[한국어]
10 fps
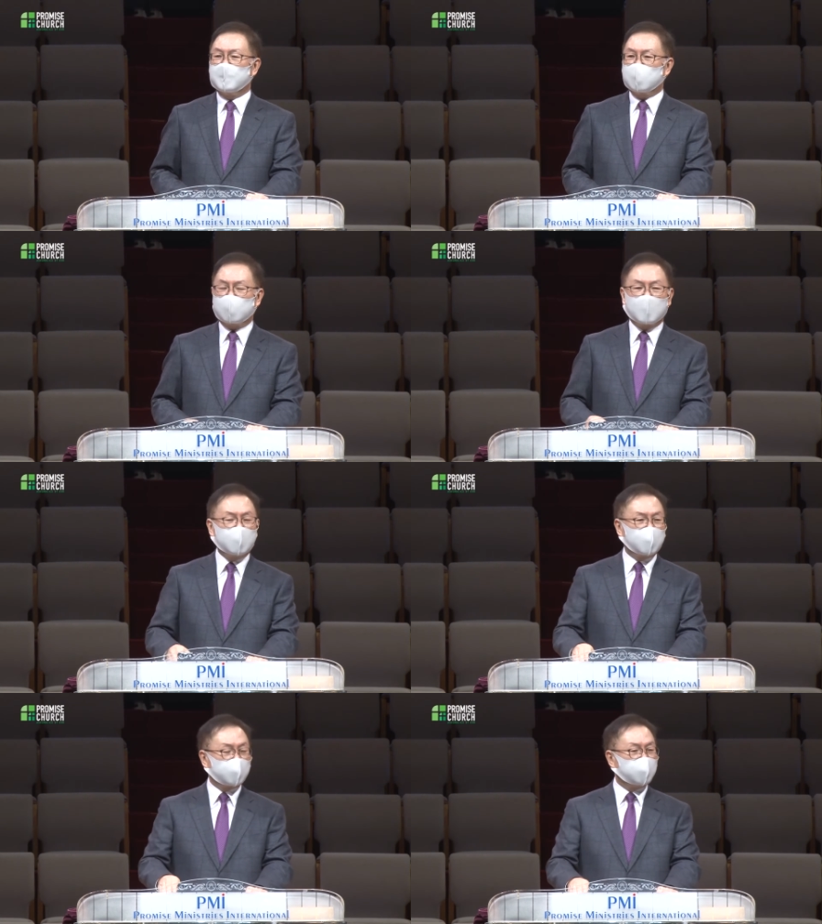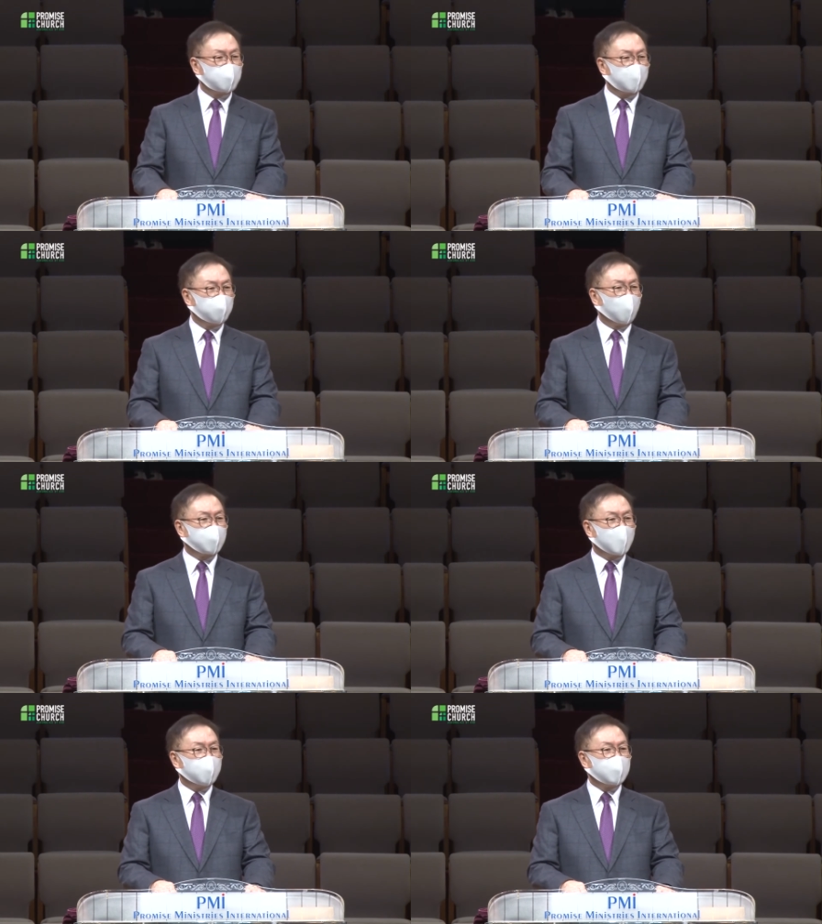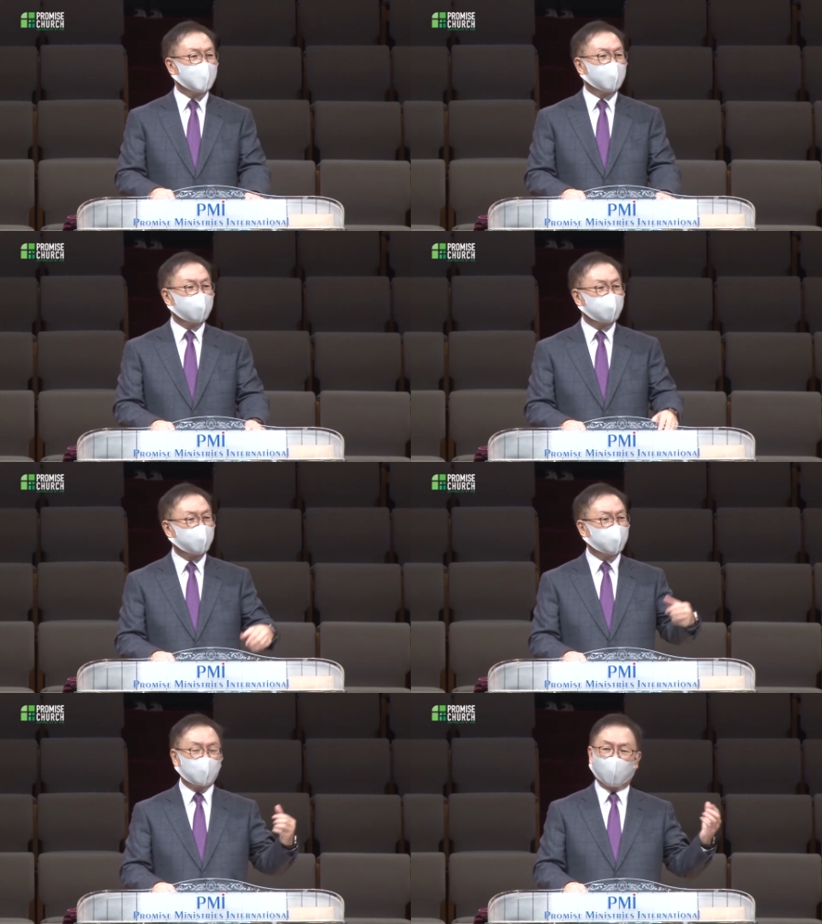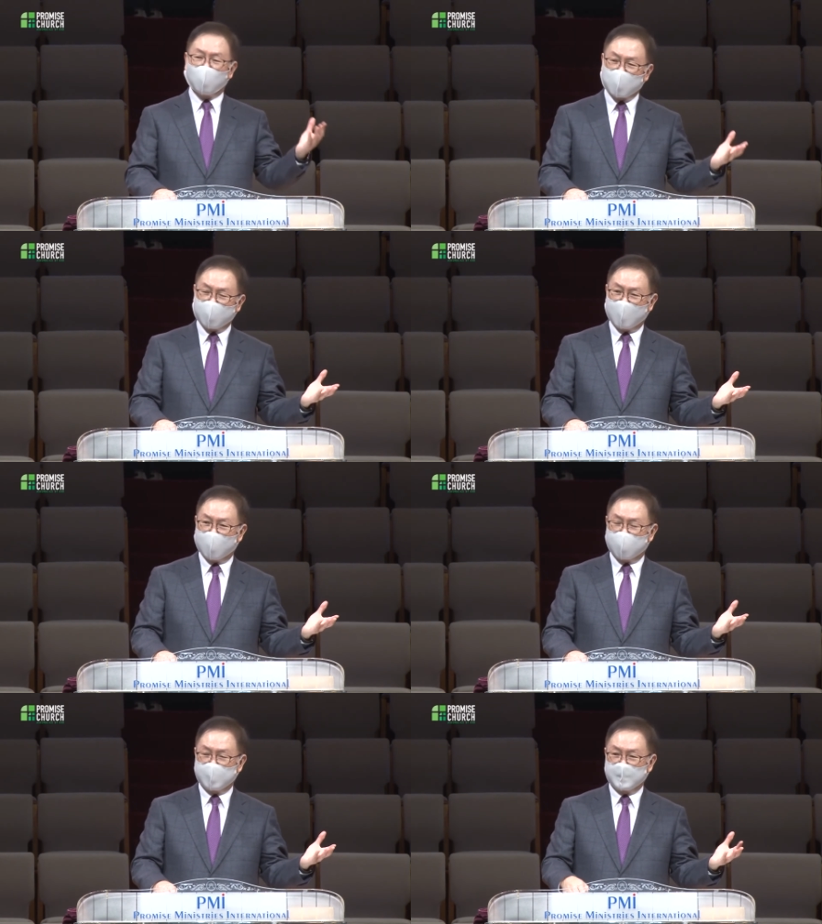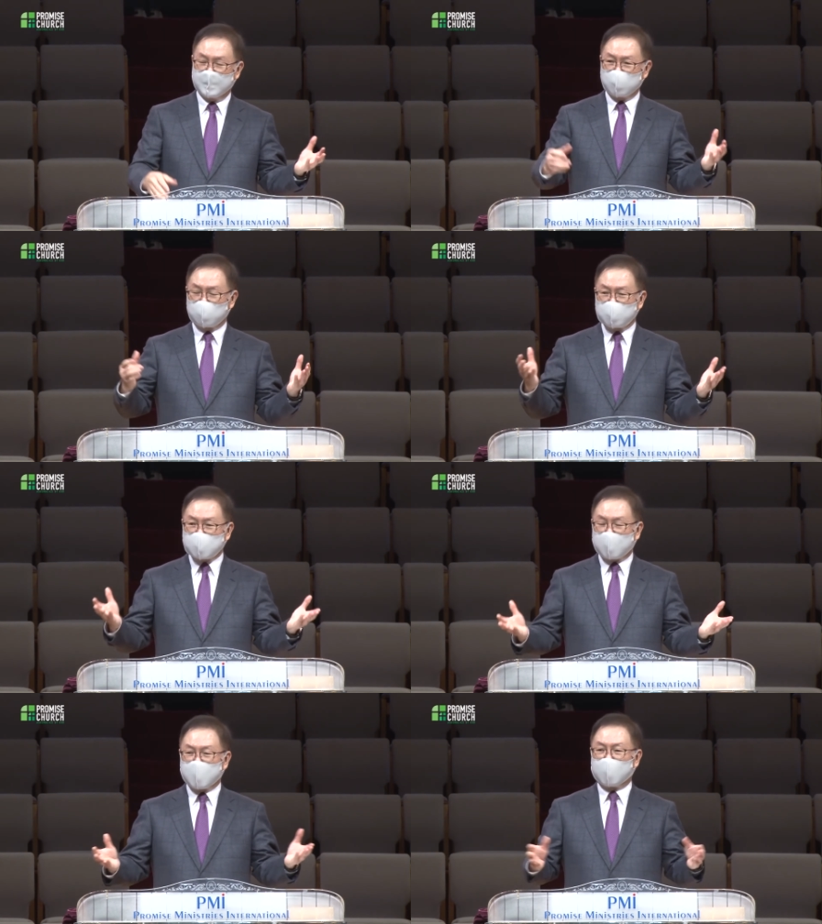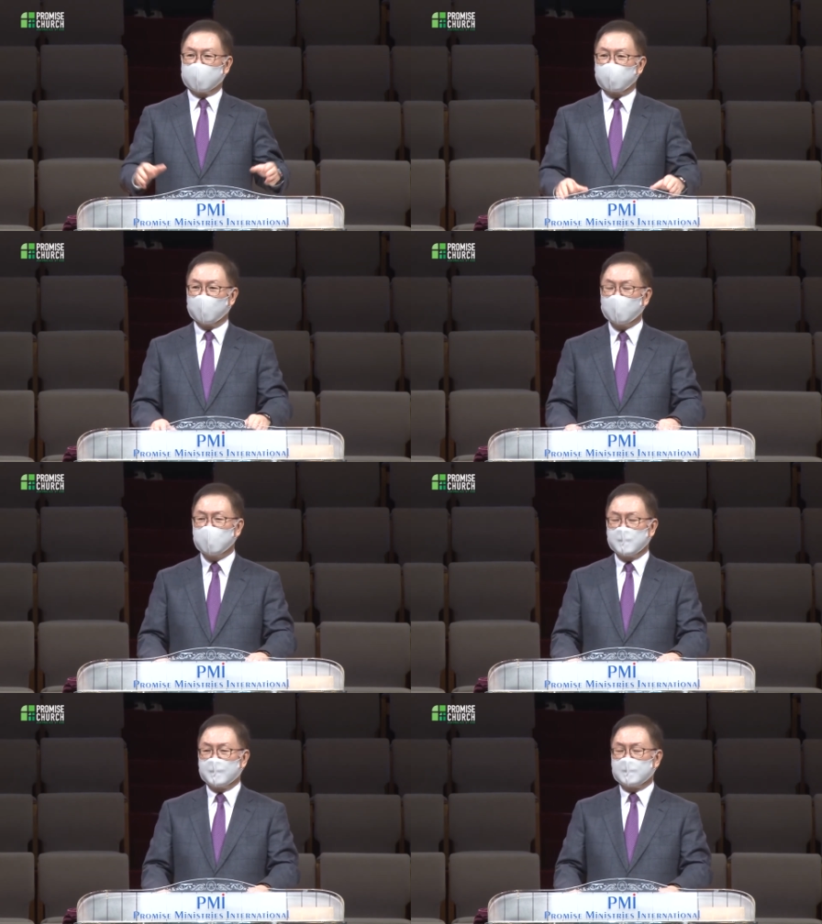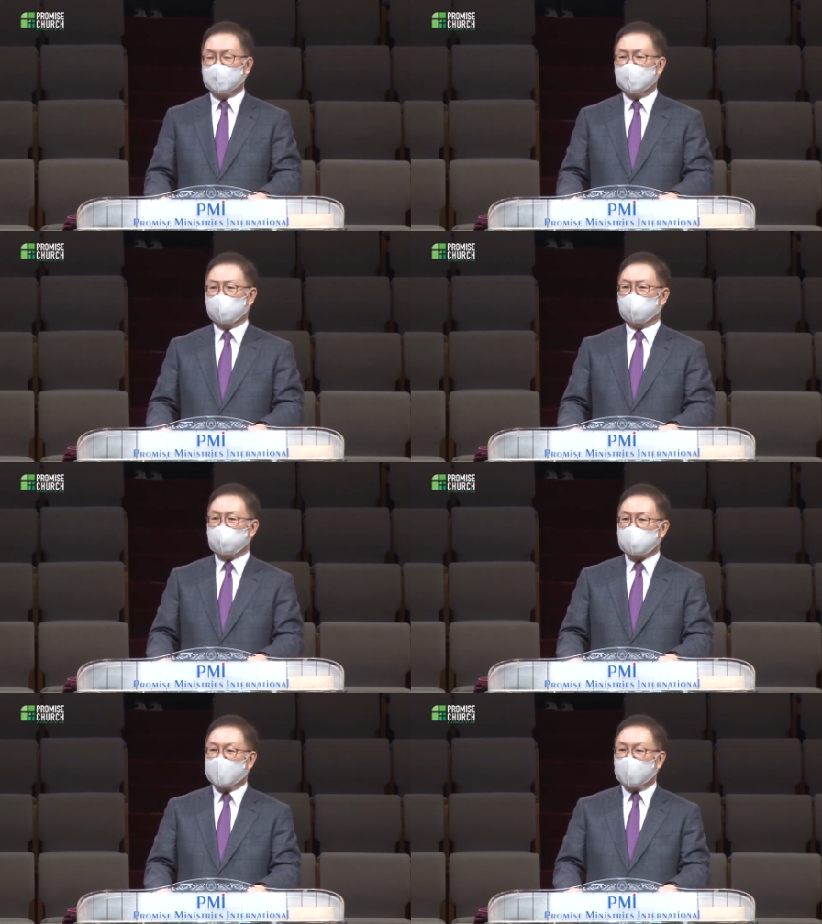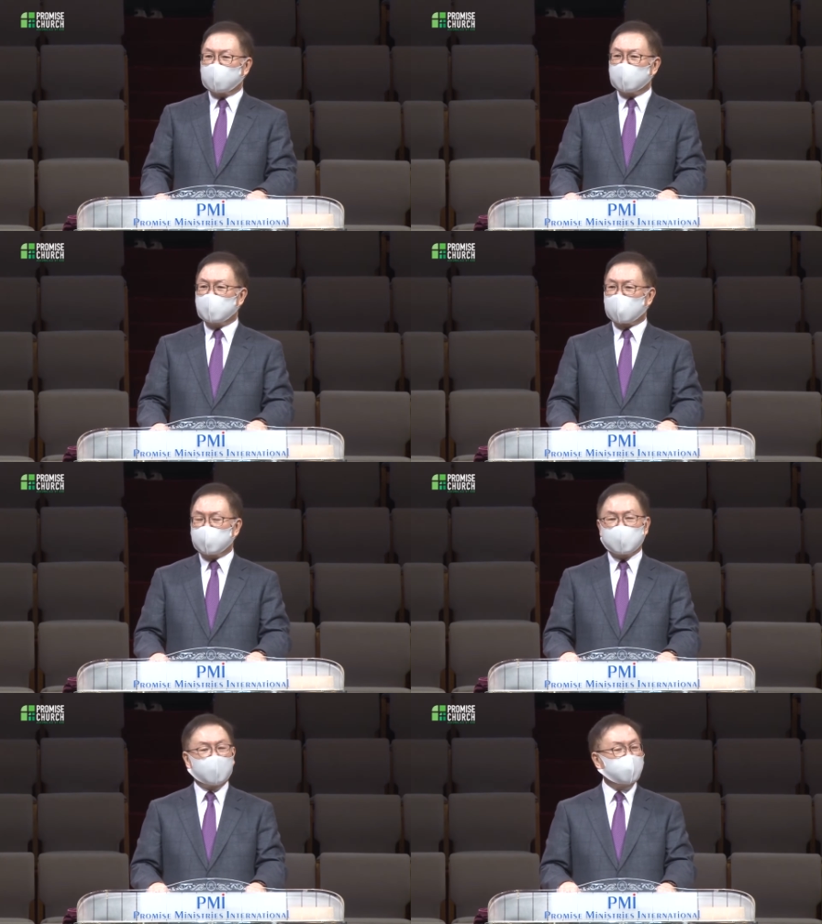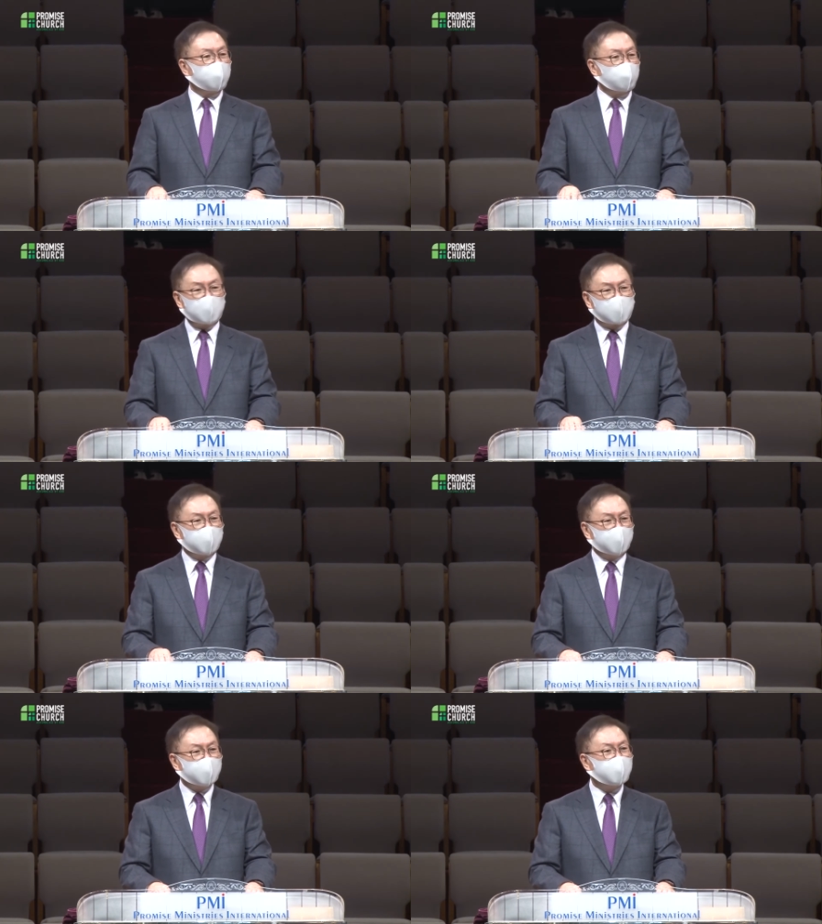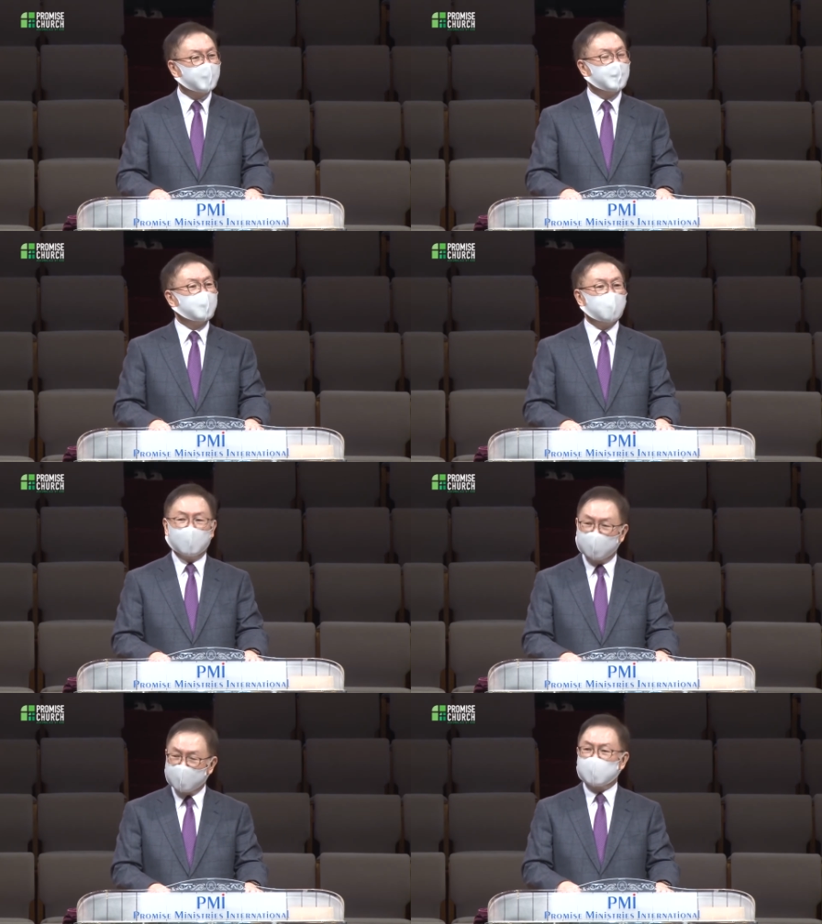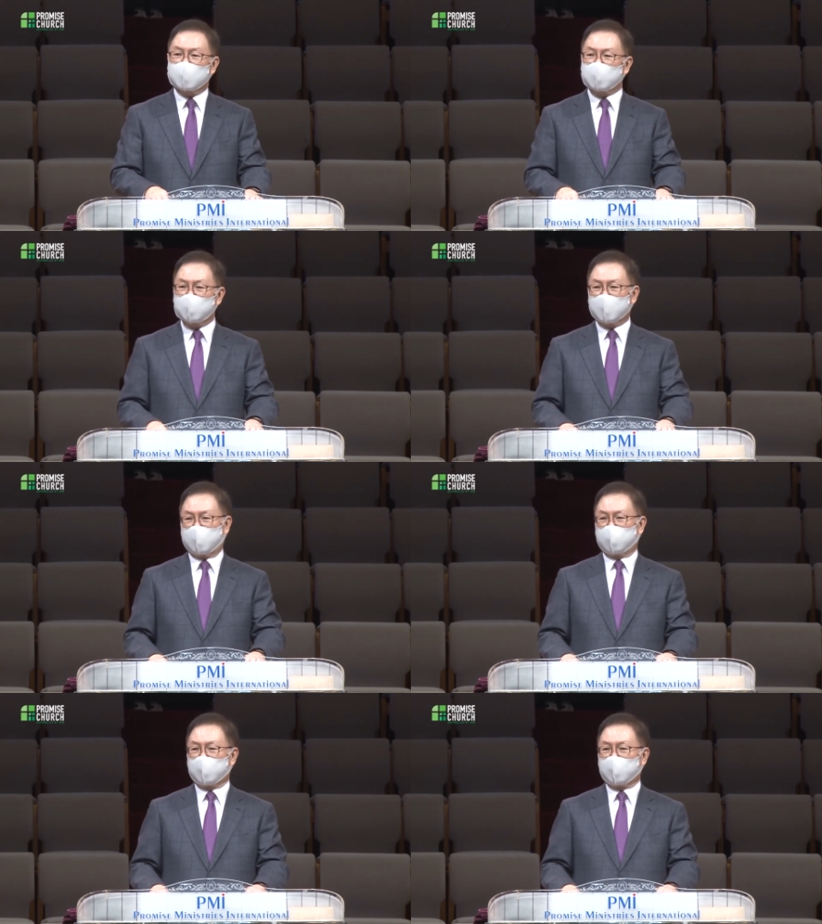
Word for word: 세상이 지금처럼 복잡하지 않았던 고대나 중세만 해도 이 수사학이 차지하는 위치는 대단했습니다.